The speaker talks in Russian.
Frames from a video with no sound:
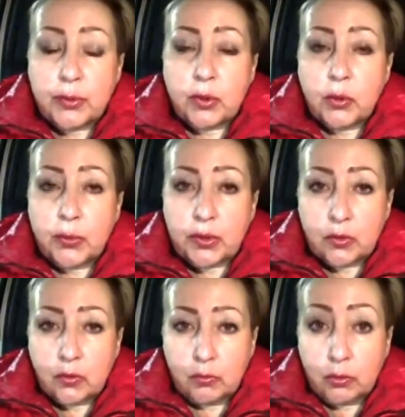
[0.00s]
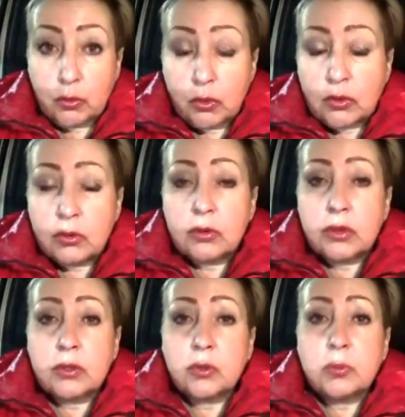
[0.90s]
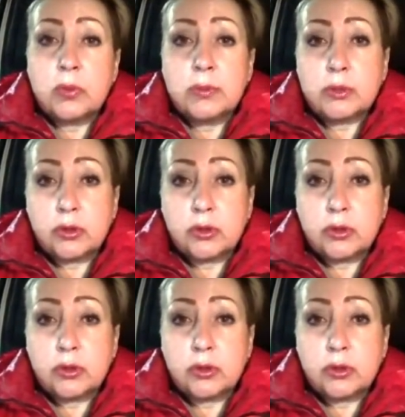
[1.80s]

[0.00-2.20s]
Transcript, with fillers: прикупить к Новому году и думаем,